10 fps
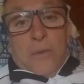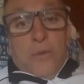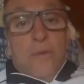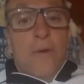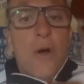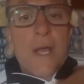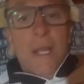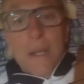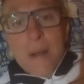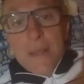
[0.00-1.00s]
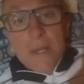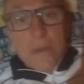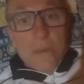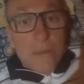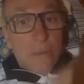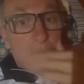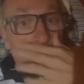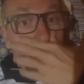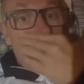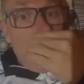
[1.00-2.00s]
Não vão reclamar não?
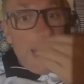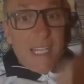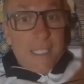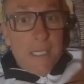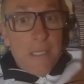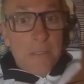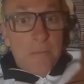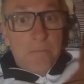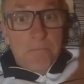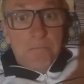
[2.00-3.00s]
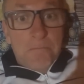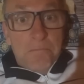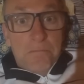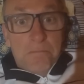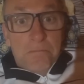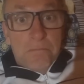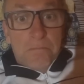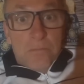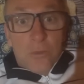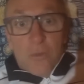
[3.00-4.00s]
Os palmeirenses?
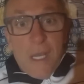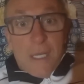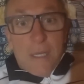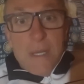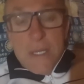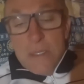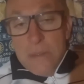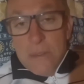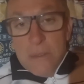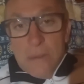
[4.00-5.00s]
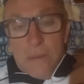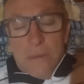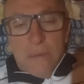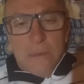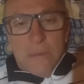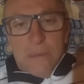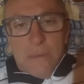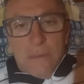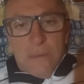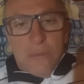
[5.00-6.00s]
Não vai reclamar não?
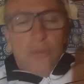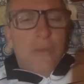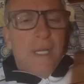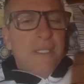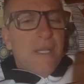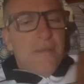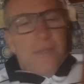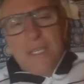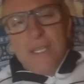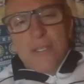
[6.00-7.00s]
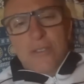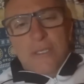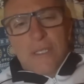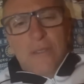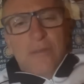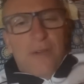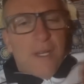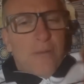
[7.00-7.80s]
não dá entrevista, não fala